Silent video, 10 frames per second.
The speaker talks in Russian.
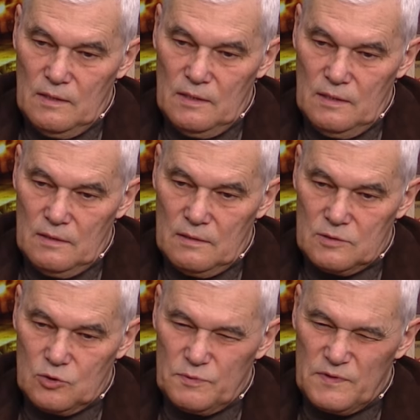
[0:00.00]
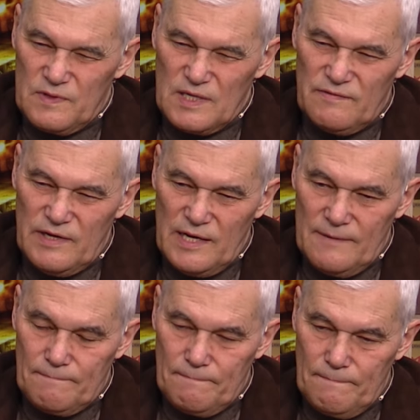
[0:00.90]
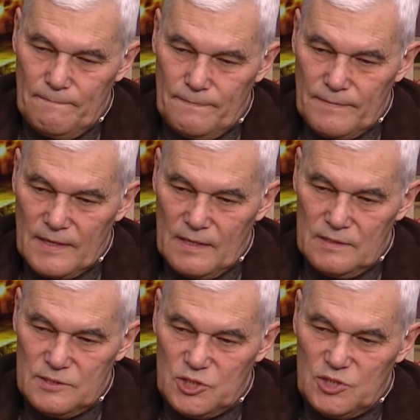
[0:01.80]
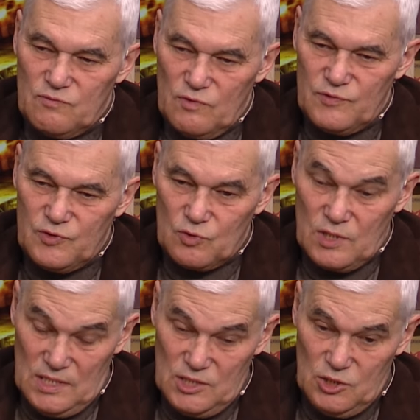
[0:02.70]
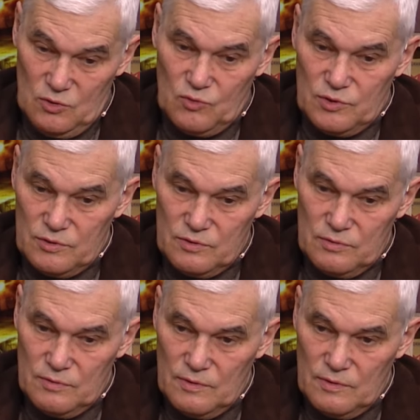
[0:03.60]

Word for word: И, собственно говоря, с чего все это началось?